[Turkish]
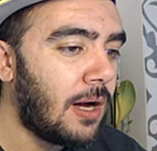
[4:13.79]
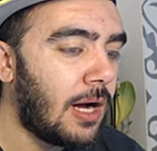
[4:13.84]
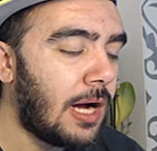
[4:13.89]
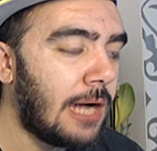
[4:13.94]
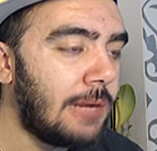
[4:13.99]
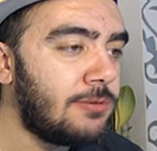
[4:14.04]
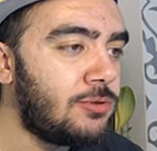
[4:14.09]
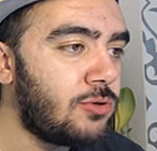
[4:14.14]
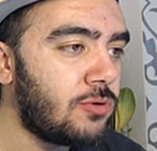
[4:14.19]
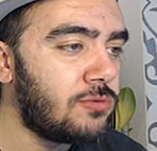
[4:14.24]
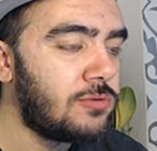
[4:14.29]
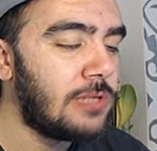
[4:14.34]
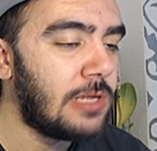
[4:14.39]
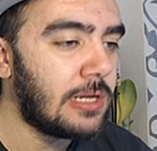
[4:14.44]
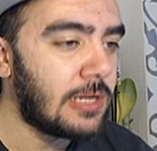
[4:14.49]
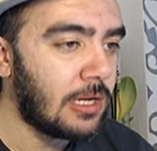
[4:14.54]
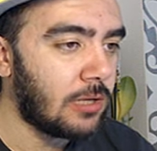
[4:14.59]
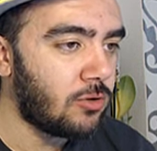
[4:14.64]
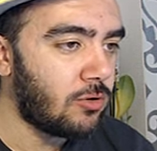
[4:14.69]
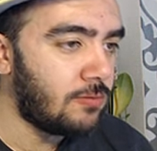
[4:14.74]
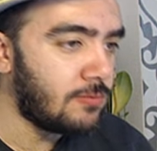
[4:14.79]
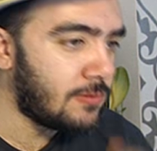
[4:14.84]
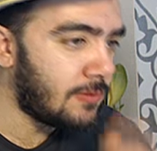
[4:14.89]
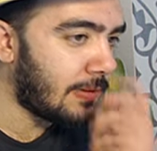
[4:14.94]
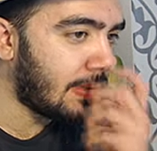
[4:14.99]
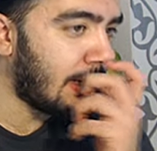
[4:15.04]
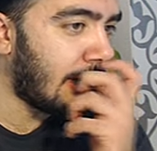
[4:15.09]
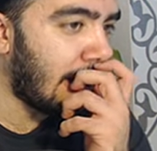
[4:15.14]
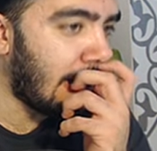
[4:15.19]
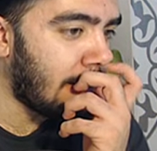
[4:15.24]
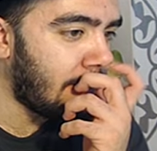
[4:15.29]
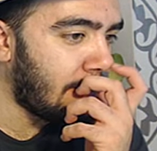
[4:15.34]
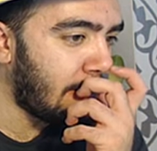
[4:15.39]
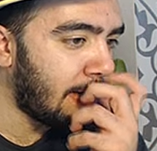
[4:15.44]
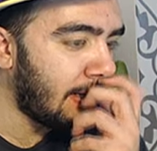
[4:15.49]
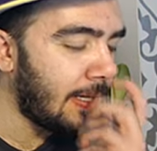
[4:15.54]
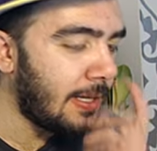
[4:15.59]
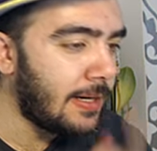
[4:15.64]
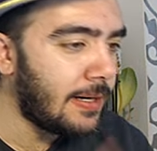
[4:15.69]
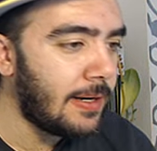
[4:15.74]
Abi çok güzel kadromuz var da
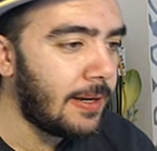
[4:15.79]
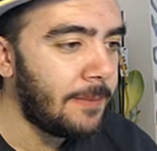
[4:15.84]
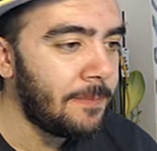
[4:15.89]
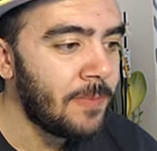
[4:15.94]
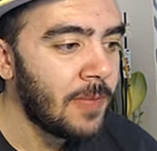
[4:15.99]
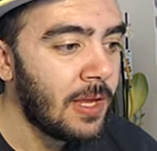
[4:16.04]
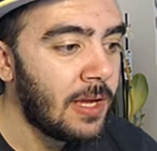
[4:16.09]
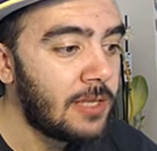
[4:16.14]
Alba'nın yerine